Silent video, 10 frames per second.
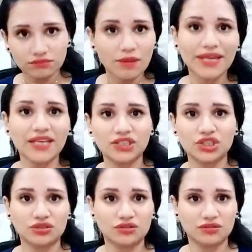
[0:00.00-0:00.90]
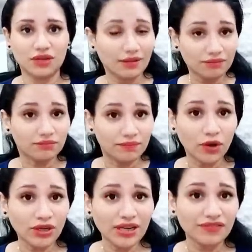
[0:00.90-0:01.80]
ما بلاش
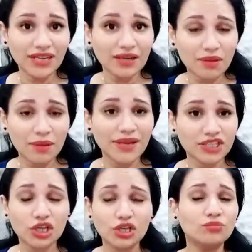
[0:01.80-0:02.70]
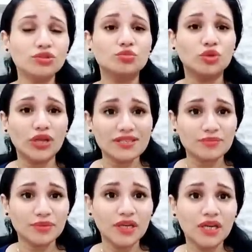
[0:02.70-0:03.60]
بقول لك فعليا ما بلاش اليوم مش
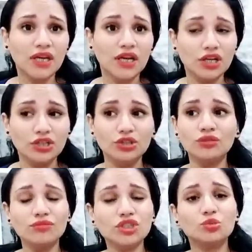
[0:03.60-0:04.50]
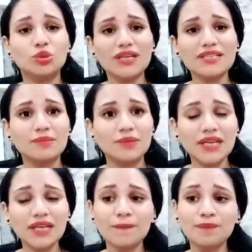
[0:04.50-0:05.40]
مناسب اليوم مش مناسب
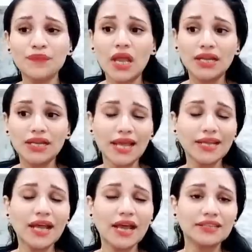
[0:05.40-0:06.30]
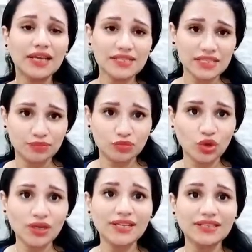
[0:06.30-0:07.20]
ليك لان هتحس
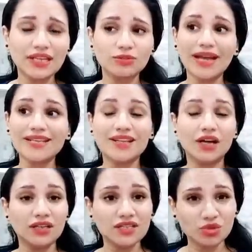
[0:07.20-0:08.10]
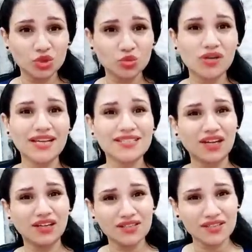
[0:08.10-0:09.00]
بتقل انت هتبقى عايز تخلص مشوار عايز
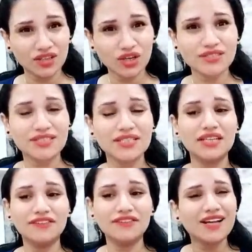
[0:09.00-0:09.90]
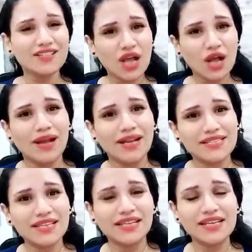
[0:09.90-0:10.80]
تخلص اجراء تقيل في حاجه صعبه عايز
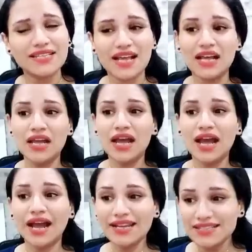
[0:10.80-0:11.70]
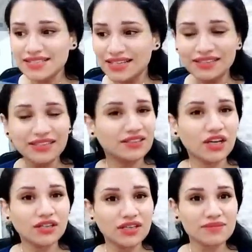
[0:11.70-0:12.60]
تنجزها عايز
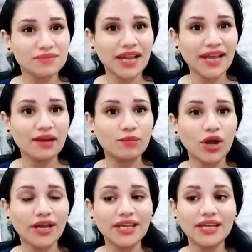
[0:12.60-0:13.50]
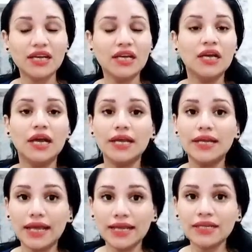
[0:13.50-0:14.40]
تخلص من حاجه معينه
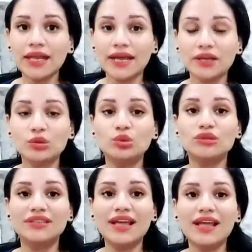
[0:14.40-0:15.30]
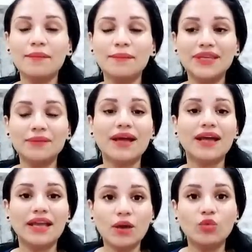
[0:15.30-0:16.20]
لان هيكون ده بيبقى
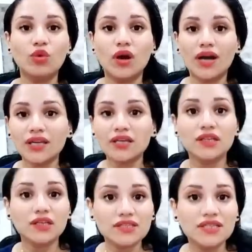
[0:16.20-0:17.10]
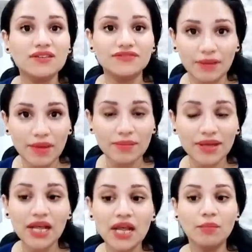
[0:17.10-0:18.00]
جو غير لطيف تماما
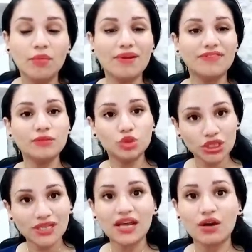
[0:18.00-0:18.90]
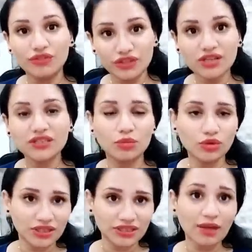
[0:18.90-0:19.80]
بيبقى في مشكله او في ضغط
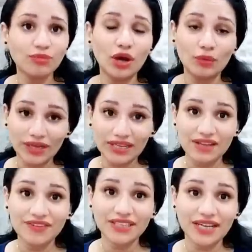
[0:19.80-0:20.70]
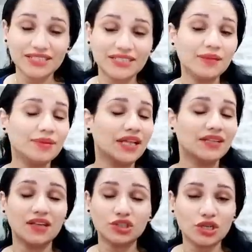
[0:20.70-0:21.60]
ممكن تقابله او خلافات عديده ابعد
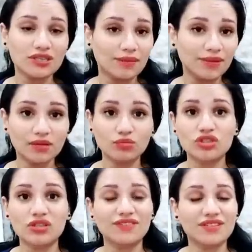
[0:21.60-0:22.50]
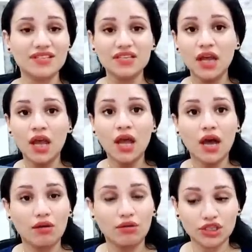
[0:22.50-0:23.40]
عن الاشخاص كمان المستفزين
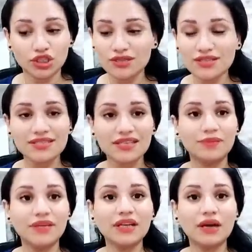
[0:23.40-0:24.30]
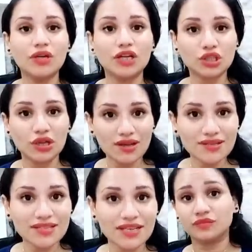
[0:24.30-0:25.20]
او الاشخاص السلبيين او
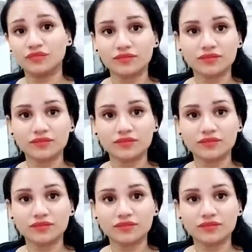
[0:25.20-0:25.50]
الاشخاص اللي